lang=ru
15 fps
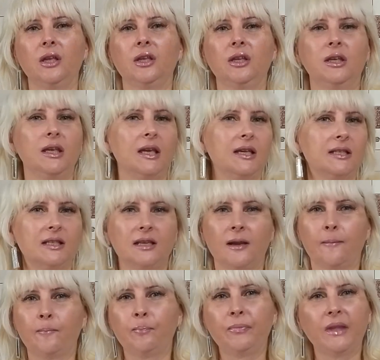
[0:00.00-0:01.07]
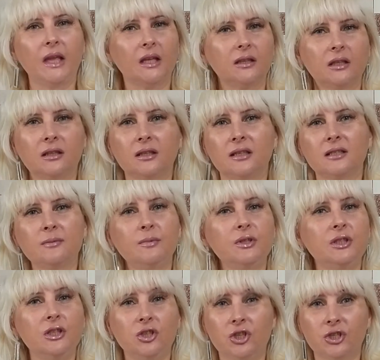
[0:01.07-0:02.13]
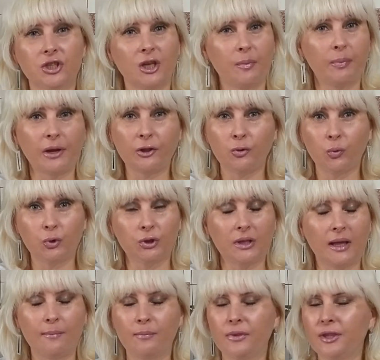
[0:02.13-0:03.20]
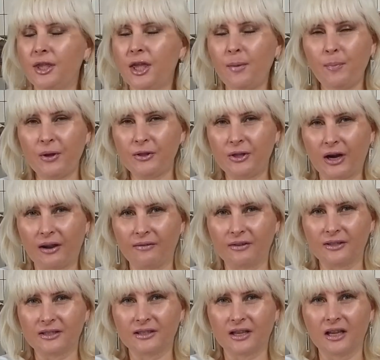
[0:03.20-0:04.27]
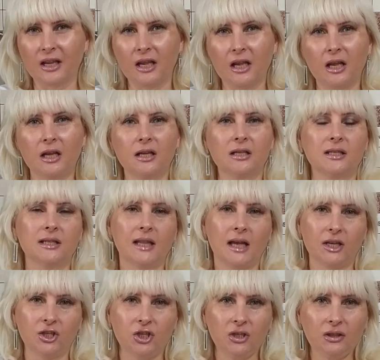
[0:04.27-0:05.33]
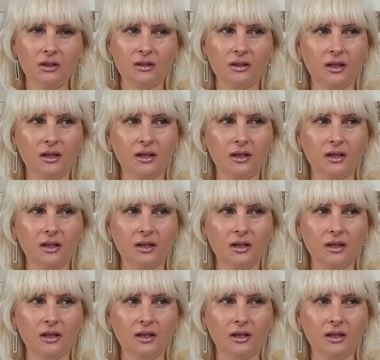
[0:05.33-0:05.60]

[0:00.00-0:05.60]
Если этот косметический продукт нам не понравится, значит,